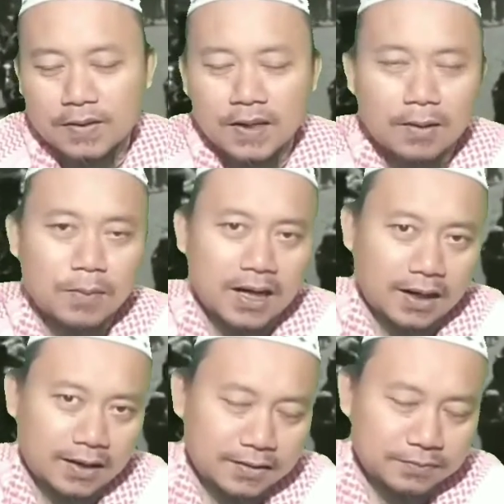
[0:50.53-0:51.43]

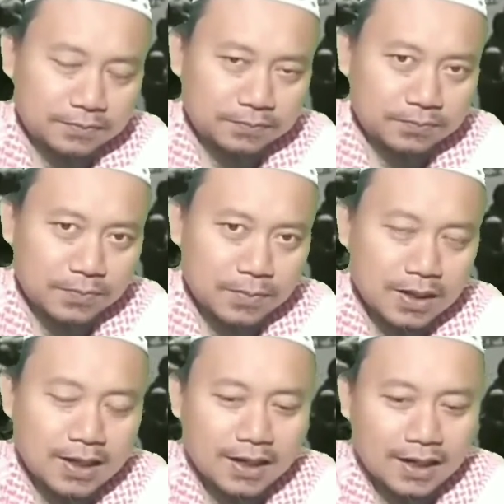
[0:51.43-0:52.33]
sabar
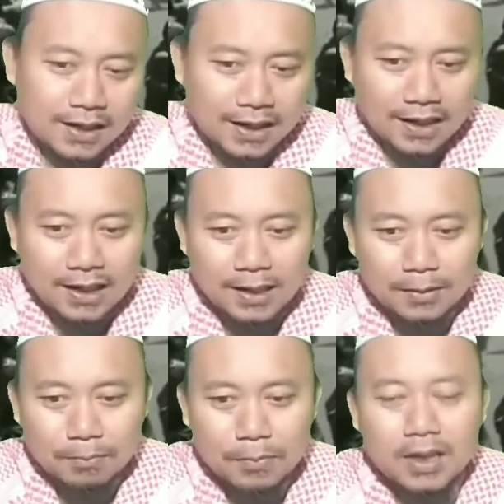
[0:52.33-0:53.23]
adalah
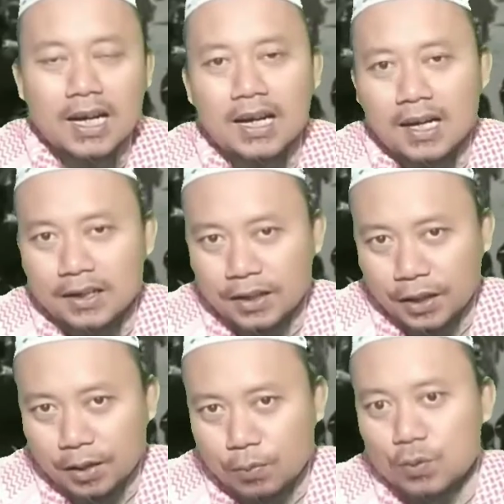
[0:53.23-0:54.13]
menahan
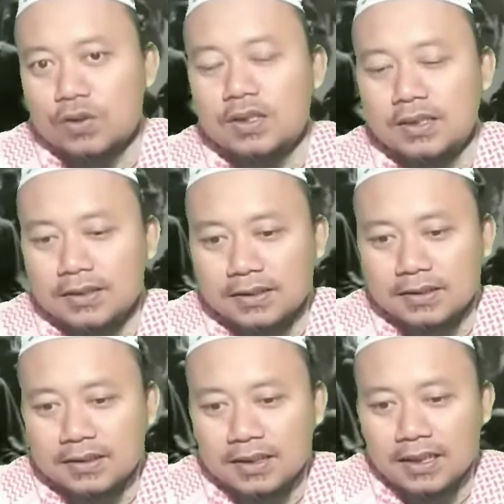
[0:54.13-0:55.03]
emosi
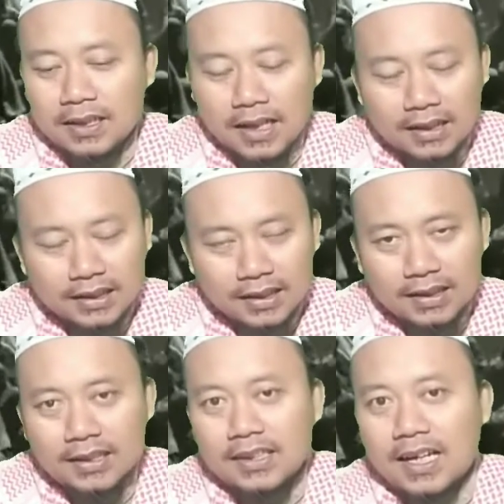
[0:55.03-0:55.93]
dan
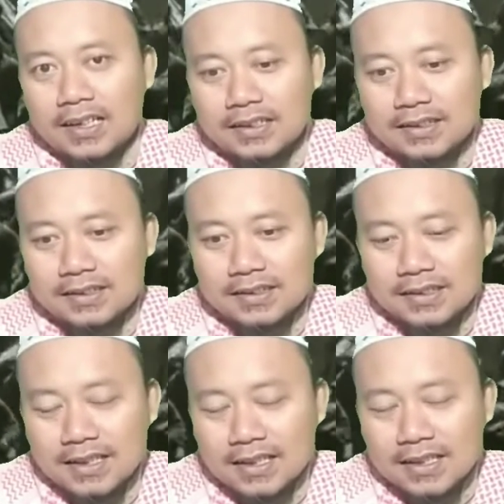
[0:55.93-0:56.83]
keinginan
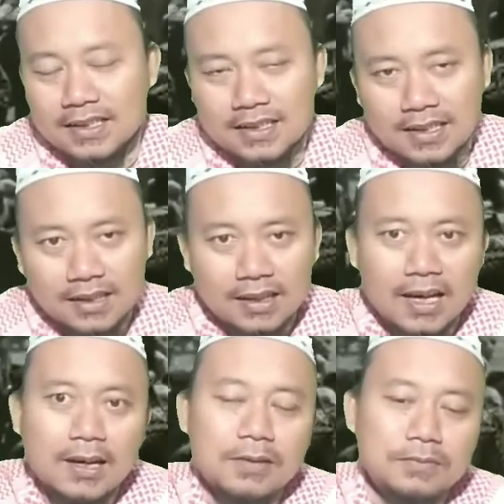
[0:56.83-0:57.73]

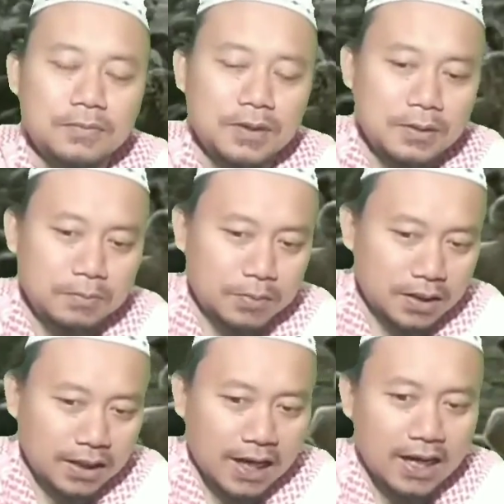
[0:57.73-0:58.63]
serta
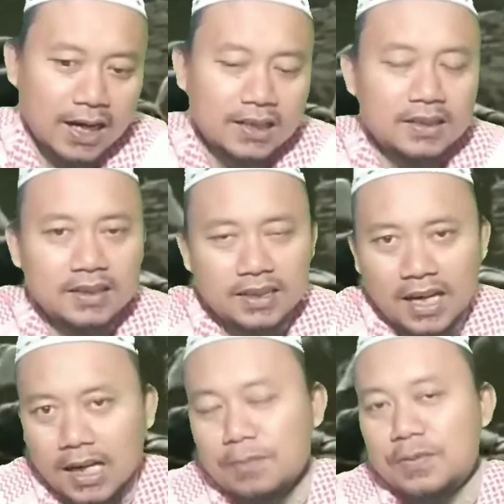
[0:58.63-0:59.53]
bertahan di
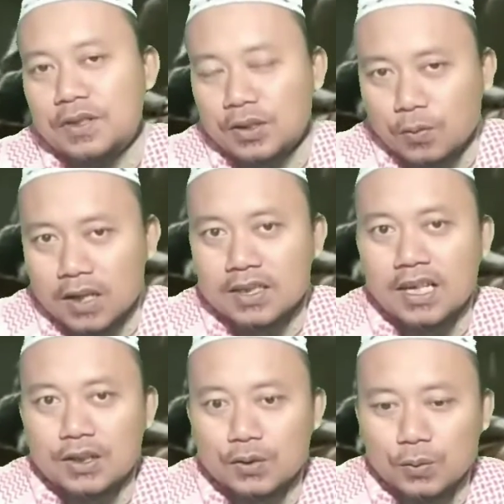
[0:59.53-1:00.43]
dalam
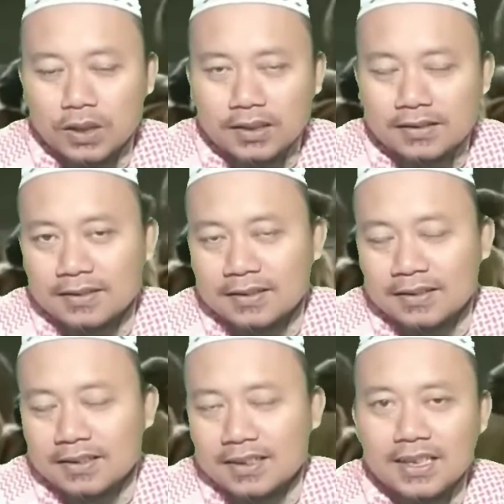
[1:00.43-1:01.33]
situasi yang sulit
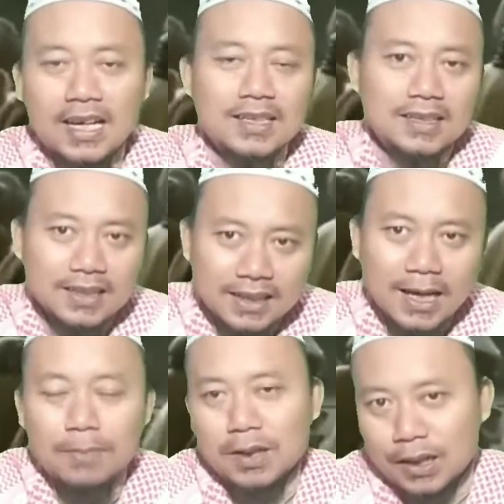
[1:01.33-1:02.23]
dengan
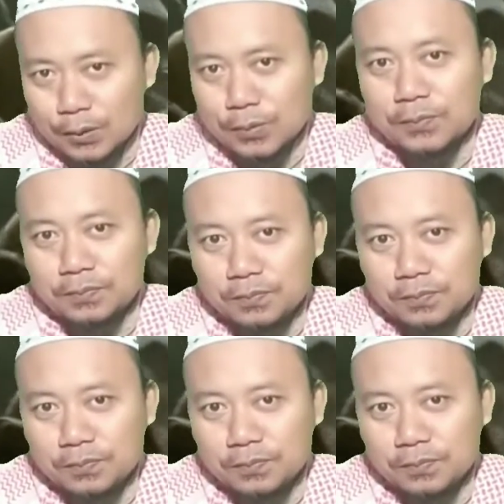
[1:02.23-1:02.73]
tidak mengeluh.